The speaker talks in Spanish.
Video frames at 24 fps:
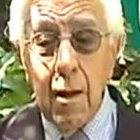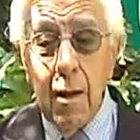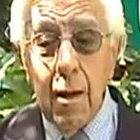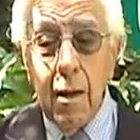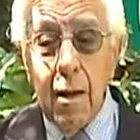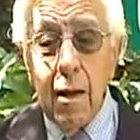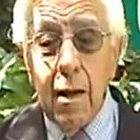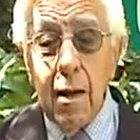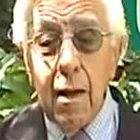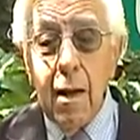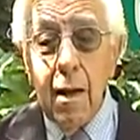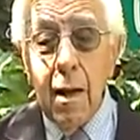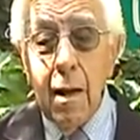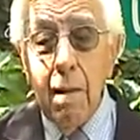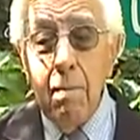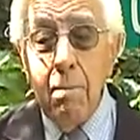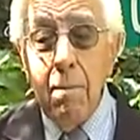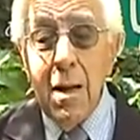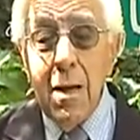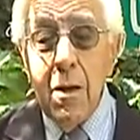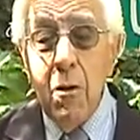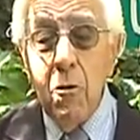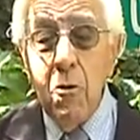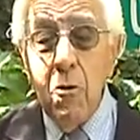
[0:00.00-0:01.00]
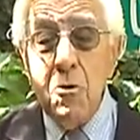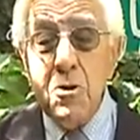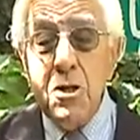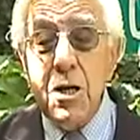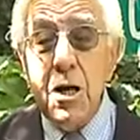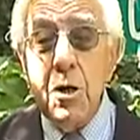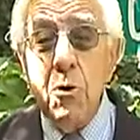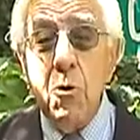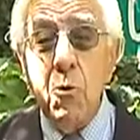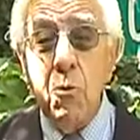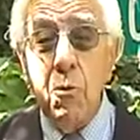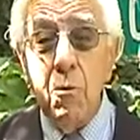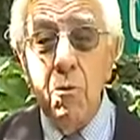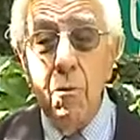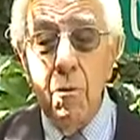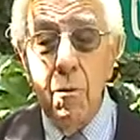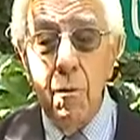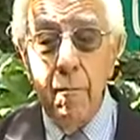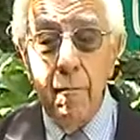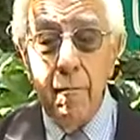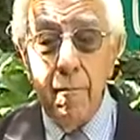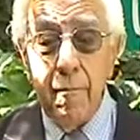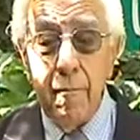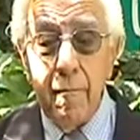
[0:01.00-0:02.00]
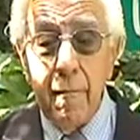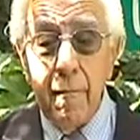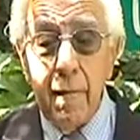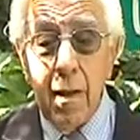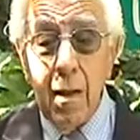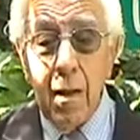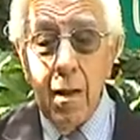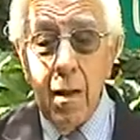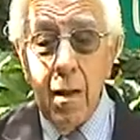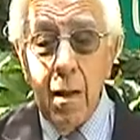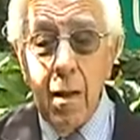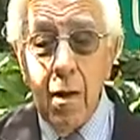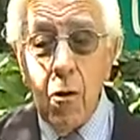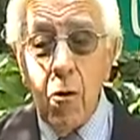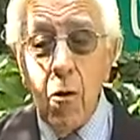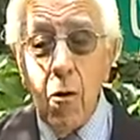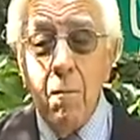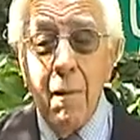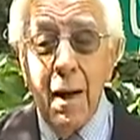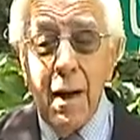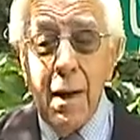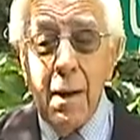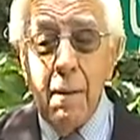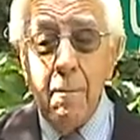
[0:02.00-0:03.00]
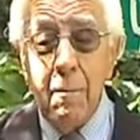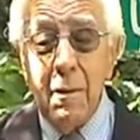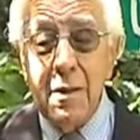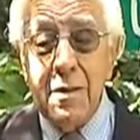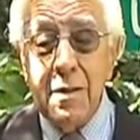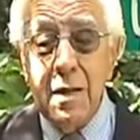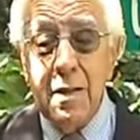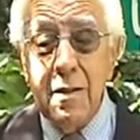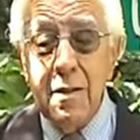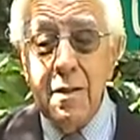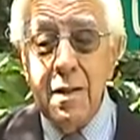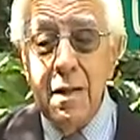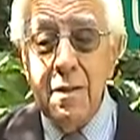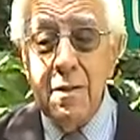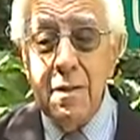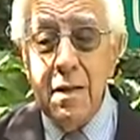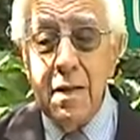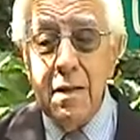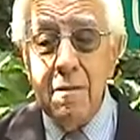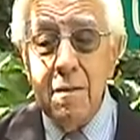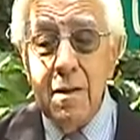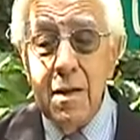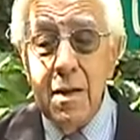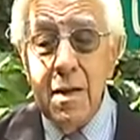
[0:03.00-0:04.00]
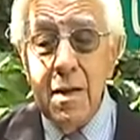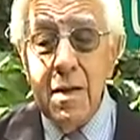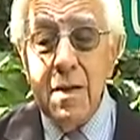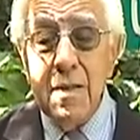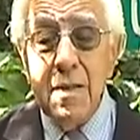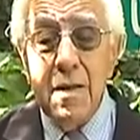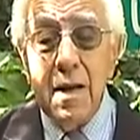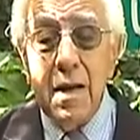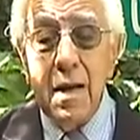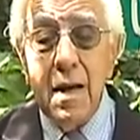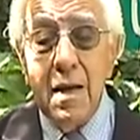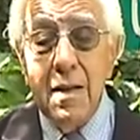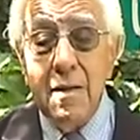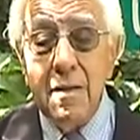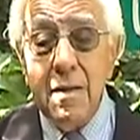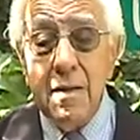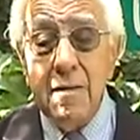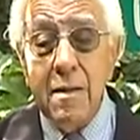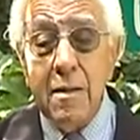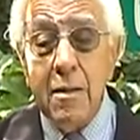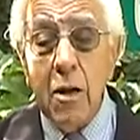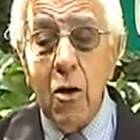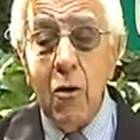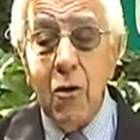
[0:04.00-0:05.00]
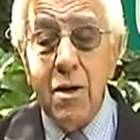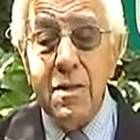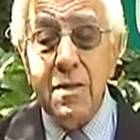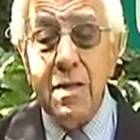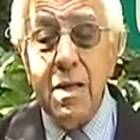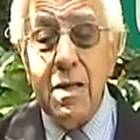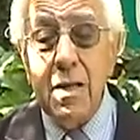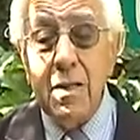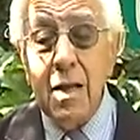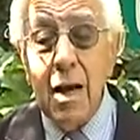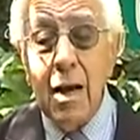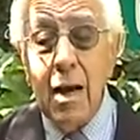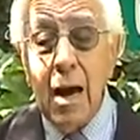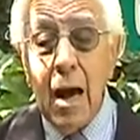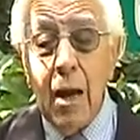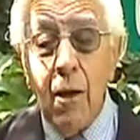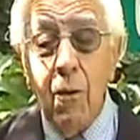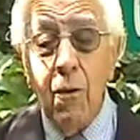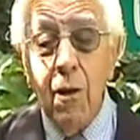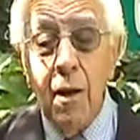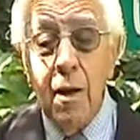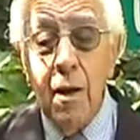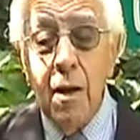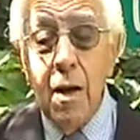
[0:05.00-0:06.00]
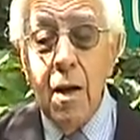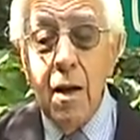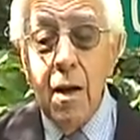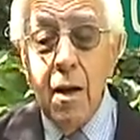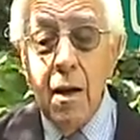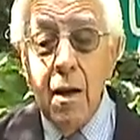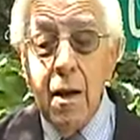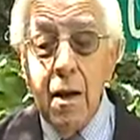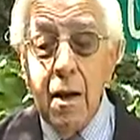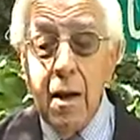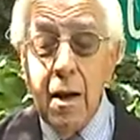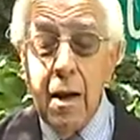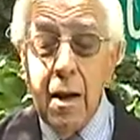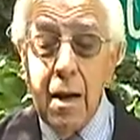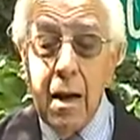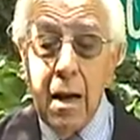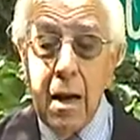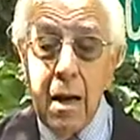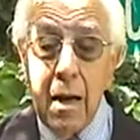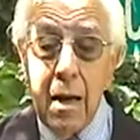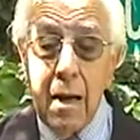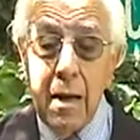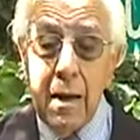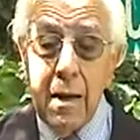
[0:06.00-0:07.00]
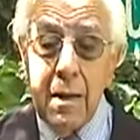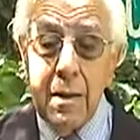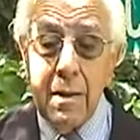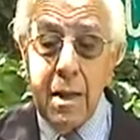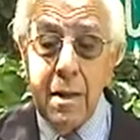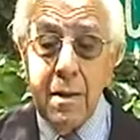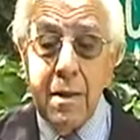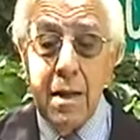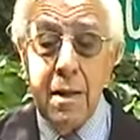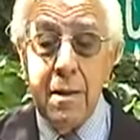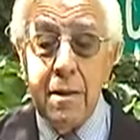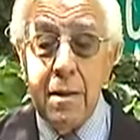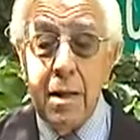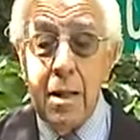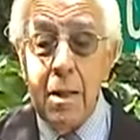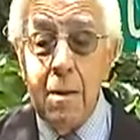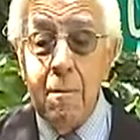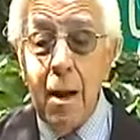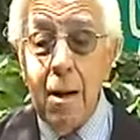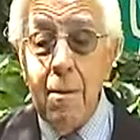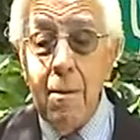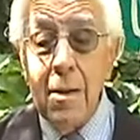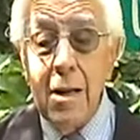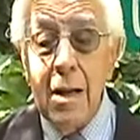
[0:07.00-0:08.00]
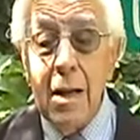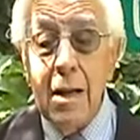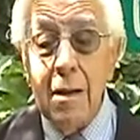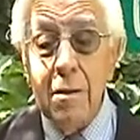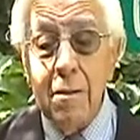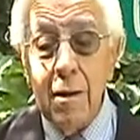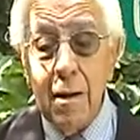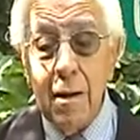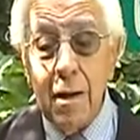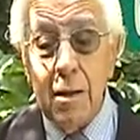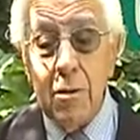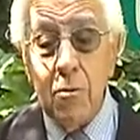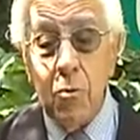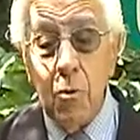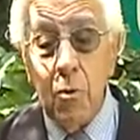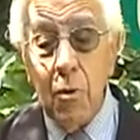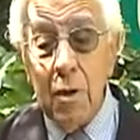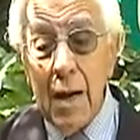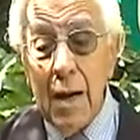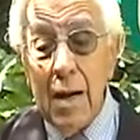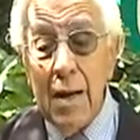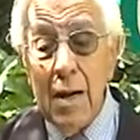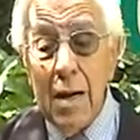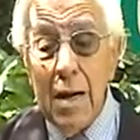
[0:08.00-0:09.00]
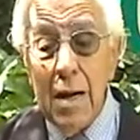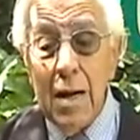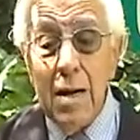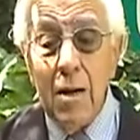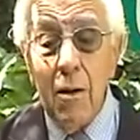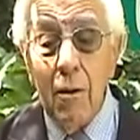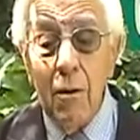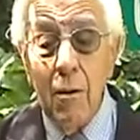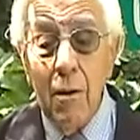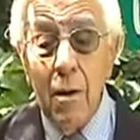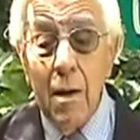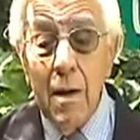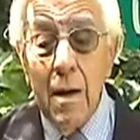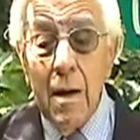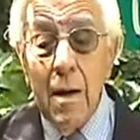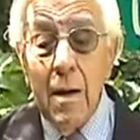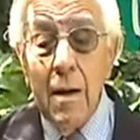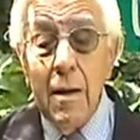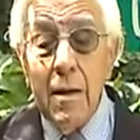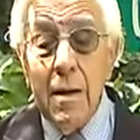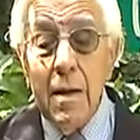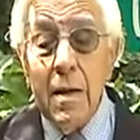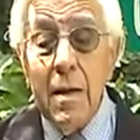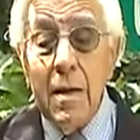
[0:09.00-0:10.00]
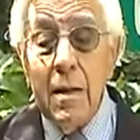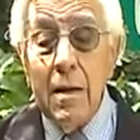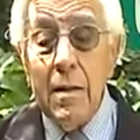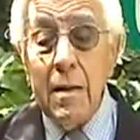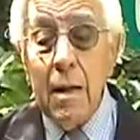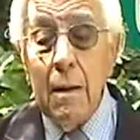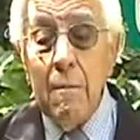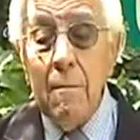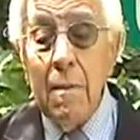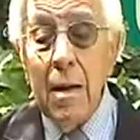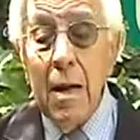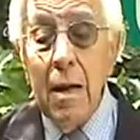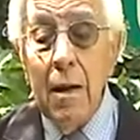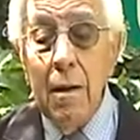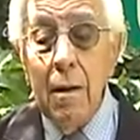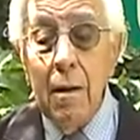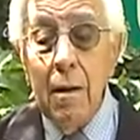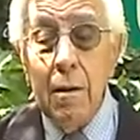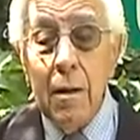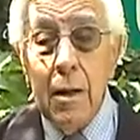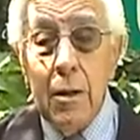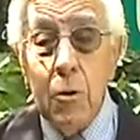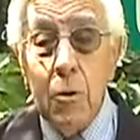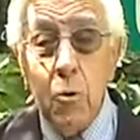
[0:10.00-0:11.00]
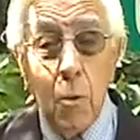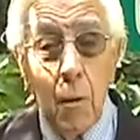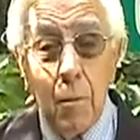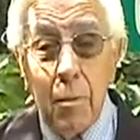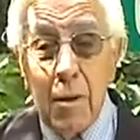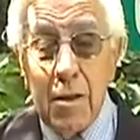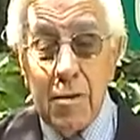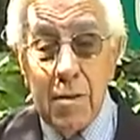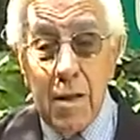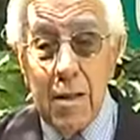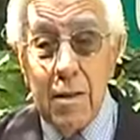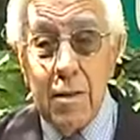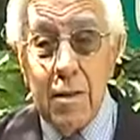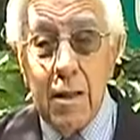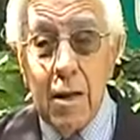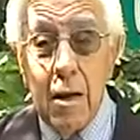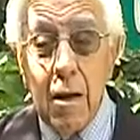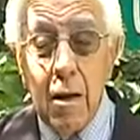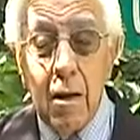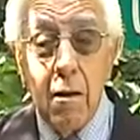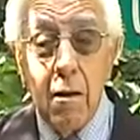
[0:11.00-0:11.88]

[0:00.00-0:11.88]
Eh, en pleno lleno, con más representantes y dirigentes entre los que se destacaron el intendente de Malvinas, Jesús Cariglino, y también estuvo presente,